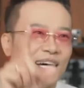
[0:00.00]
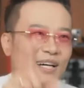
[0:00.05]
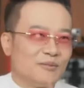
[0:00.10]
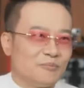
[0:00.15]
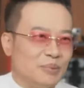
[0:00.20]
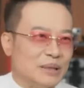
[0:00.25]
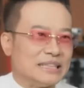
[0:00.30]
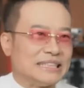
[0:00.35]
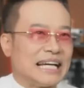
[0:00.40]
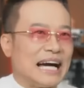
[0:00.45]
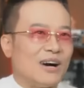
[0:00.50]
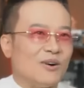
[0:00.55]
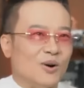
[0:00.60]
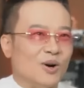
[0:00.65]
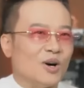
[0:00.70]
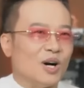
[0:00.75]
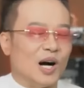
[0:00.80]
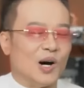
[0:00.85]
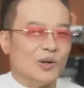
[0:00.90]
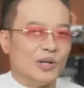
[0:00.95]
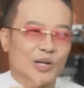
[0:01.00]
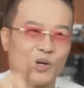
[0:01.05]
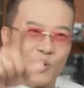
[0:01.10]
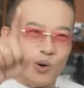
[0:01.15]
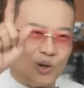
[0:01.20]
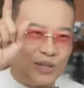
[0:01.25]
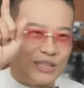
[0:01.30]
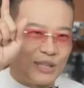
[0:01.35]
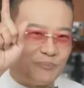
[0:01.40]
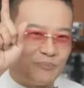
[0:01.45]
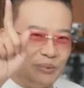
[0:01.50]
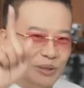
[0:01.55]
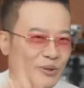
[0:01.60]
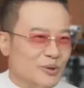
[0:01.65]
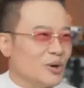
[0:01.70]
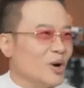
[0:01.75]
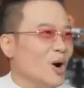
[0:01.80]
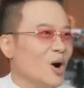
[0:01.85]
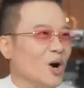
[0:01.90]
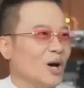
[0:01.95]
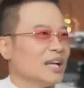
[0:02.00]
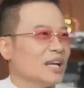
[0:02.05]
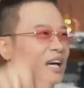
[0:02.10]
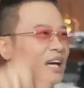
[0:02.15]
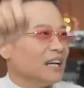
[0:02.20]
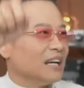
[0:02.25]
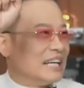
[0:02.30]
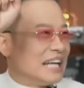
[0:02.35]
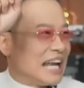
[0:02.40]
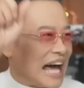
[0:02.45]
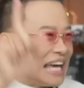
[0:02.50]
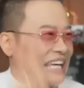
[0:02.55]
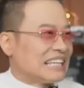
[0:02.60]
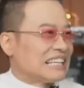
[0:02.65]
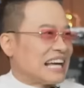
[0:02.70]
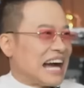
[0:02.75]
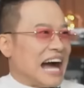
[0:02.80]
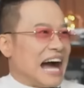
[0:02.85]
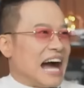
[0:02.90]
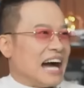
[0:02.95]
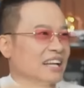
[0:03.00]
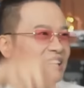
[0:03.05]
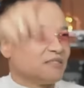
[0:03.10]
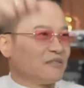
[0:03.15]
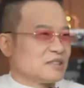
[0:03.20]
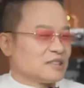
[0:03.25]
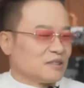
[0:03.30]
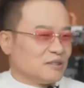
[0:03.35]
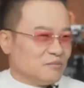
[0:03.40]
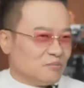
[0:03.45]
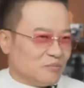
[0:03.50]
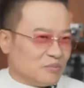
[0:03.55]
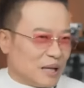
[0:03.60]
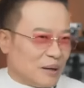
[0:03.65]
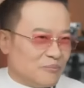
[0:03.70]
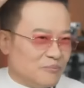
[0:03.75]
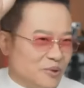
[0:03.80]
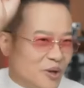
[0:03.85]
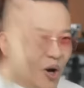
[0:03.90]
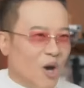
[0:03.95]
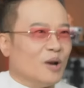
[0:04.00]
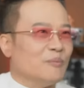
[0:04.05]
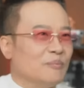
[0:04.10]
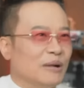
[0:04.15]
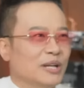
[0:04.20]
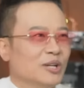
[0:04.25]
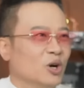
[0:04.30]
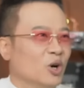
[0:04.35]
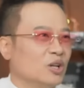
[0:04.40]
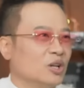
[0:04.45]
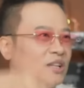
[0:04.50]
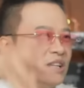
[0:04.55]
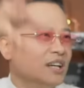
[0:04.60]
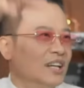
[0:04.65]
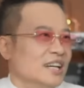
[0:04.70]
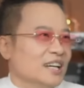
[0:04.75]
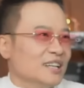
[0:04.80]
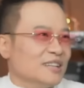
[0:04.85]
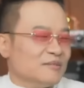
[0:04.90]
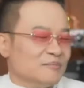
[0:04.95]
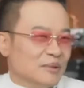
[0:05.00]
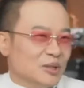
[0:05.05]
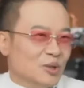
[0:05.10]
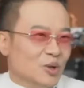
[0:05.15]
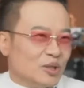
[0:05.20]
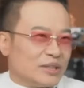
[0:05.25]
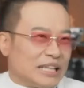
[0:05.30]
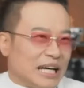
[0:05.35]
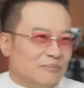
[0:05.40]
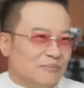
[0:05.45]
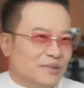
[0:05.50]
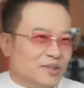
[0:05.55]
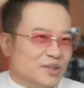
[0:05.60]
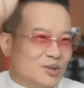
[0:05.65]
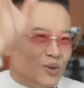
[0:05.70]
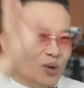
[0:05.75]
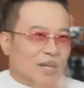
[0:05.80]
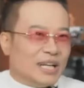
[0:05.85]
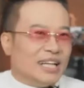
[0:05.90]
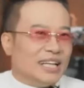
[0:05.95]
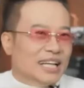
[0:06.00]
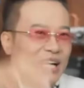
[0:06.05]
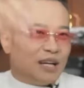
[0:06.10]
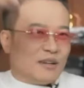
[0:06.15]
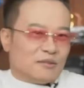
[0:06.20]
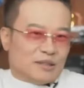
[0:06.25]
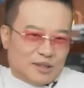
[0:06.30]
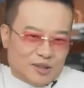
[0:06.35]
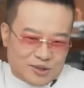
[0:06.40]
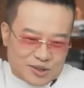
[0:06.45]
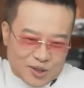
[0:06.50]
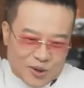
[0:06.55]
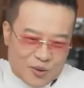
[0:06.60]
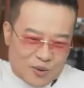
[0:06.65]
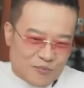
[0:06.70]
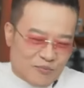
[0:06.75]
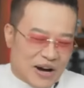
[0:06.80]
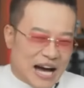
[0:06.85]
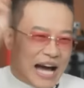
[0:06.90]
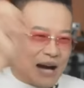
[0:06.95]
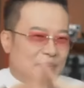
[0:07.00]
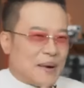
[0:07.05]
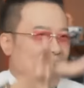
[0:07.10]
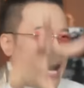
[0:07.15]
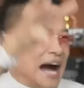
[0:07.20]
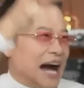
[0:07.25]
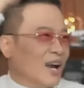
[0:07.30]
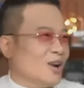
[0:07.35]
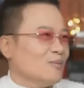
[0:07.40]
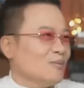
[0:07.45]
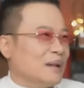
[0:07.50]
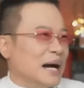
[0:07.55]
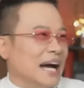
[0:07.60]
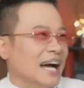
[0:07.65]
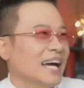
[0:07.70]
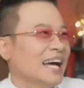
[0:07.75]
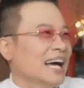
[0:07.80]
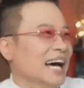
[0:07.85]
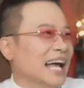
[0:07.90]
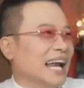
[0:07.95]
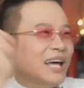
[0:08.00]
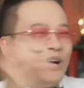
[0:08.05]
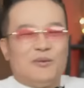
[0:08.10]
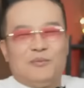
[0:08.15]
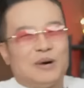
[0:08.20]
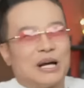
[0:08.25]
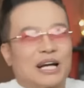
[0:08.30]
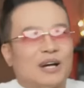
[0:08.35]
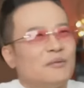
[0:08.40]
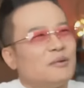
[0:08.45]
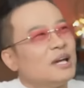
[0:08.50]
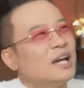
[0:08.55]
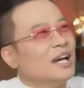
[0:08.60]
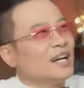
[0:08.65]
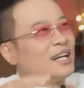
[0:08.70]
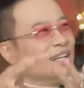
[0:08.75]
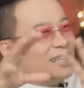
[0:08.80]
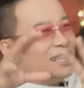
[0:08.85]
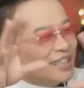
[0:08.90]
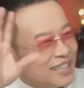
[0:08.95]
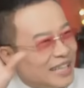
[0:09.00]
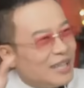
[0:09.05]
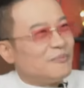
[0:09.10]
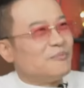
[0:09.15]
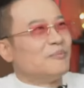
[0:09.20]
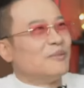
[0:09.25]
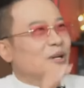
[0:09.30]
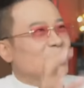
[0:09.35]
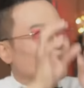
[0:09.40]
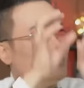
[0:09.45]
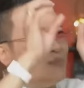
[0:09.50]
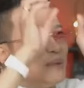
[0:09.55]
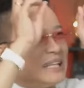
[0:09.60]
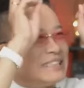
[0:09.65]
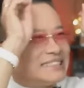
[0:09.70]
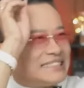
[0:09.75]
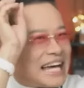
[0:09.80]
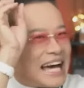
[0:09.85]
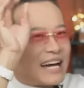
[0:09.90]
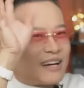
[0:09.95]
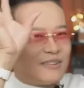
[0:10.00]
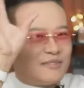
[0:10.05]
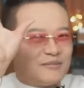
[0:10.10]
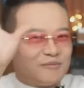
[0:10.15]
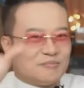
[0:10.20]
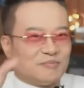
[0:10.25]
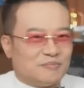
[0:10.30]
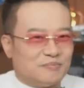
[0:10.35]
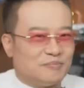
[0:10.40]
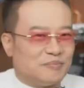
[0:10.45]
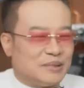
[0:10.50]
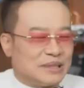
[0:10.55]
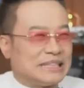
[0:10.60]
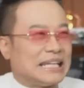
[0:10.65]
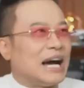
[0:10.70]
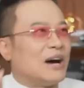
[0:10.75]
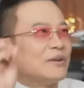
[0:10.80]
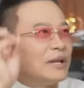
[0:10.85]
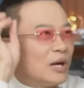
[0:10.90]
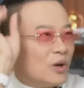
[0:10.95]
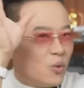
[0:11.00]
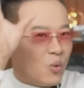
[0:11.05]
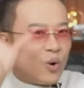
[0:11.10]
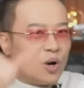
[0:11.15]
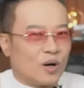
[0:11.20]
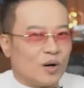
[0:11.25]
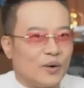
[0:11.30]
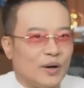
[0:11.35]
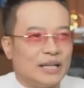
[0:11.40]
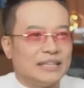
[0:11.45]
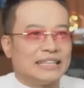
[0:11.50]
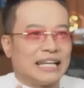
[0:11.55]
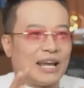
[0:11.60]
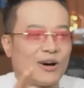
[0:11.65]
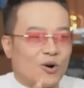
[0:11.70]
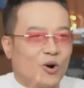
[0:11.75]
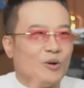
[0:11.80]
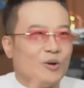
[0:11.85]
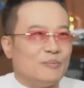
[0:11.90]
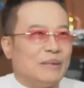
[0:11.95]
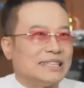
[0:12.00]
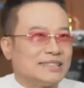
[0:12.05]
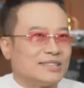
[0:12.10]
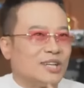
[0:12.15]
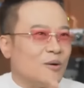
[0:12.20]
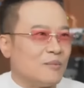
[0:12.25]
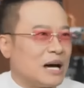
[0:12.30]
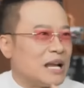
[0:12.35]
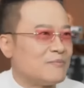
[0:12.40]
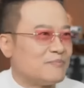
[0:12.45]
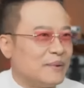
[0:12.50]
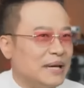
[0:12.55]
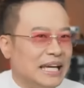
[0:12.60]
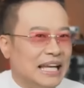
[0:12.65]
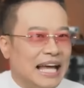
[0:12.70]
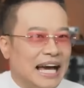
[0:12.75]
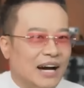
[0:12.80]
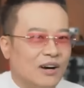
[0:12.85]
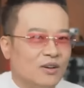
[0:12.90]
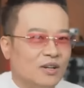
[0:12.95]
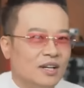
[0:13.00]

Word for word: พระเจ้าของเขานี่โคตรจะพิโรธไฟ์กาดทำโทษมนุษย์ มนุษย์ทำชั่วนิดนึงส่งพ้าผ่าลงมาอะไรมันก็คือนี่มนุษย์แม่งสร้างพระเจ้าในหัวเขาเอง แต่ละคนแม่งสองพันปีแล้ว